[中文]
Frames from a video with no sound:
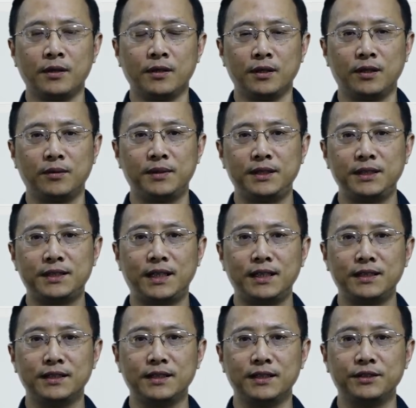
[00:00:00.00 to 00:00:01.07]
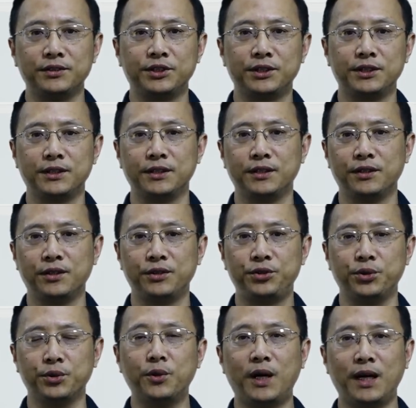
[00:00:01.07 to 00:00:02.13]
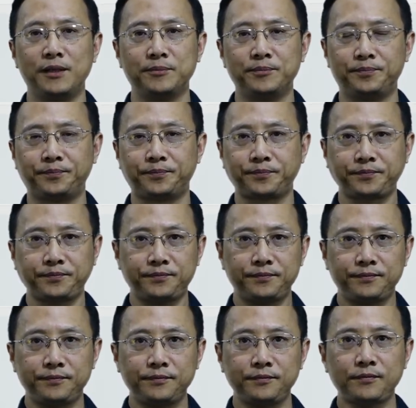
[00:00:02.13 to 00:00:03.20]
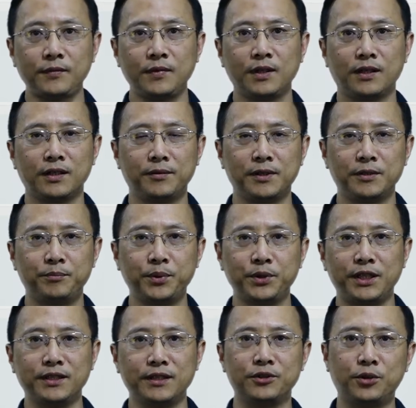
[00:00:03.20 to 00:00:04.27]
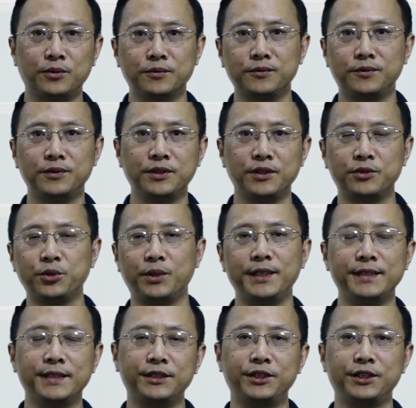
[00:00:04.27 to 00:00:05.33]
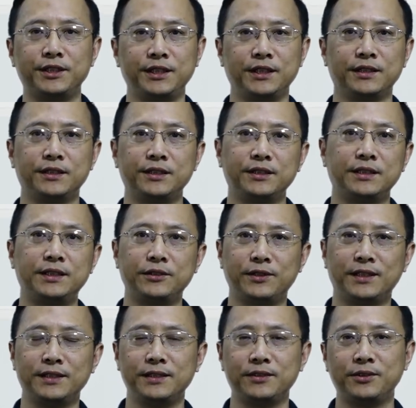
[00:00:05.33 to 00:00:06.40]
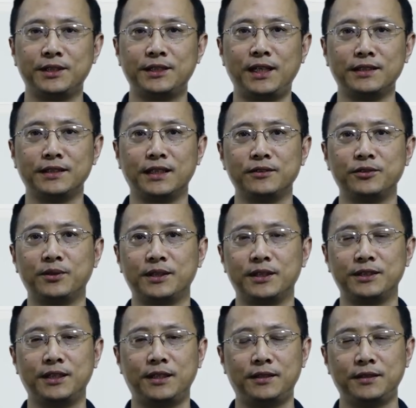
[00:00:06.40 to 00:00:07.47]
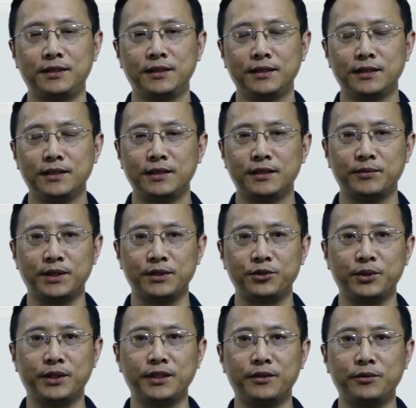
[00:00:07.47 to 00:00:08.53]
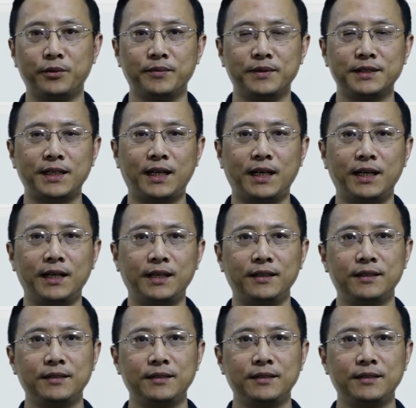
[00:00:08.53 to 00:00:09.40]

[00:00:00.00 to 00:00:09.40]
那么第三个呢，就是循环。那么不停地重复着做一件事情，是计算机最擅长做的事儿。那么所以呢，我们在